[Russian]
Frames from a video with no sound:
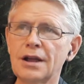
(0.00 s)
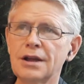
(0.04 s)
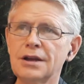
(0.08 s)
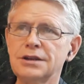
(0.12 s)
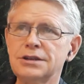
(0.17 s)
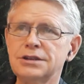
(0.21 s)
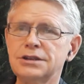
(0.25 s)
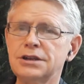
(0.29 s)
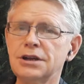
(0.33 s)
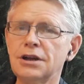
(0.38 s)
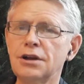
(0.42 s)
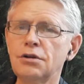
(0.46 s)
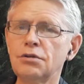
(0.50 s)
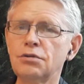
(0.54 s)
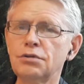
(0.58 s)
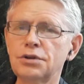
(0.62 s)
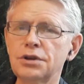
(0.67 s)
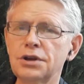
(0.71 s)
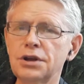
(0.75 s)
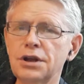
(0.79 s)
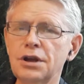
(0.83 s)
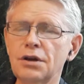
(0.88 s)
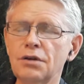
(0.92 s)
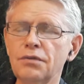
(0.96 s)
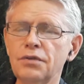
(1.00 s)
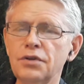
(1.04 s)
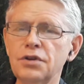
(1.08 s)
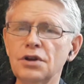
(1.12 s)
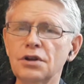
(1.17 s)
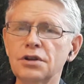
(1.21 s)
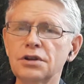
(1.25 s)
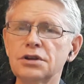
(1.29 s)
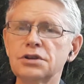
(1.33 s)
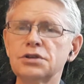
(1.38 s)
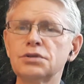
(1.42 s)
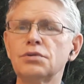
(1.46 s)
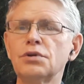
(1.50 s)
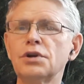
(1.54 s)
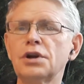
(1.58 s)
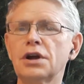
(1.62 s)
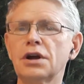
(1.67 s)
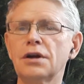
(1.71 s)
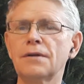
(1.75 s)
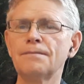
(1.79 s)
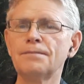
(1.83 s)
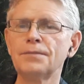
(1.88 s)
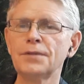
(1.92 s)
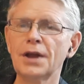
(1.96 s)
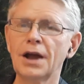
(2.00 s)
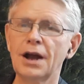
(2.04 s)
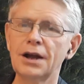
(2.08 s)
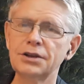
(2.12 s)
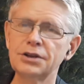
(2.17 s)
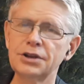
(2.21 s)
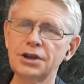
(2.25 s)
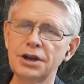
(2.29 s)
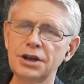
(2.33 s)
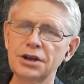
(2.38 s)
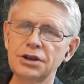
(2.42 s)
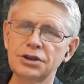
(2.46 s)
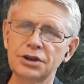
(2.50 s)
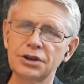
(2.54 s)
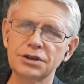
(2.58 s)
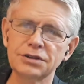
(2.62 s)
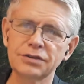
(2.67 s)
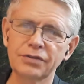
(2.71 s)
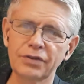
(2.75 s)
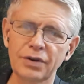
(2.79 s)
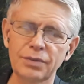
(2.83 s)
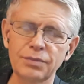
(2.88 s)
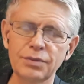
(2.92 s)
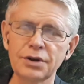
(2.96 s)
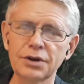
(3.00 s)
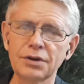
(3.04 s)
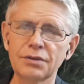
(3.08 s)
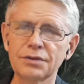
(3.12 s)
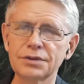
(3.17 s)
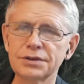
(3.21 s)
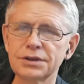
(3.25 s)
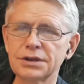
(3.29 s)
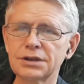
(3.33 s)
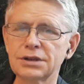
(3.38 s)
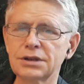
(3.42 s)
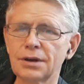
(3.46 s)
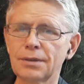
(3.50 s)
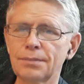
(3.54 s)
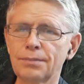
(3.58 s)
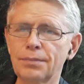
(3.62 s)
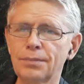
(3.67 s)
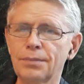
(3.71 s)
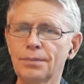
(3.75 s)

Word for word: силен, и я увидел, насколько Андрей трансформировался за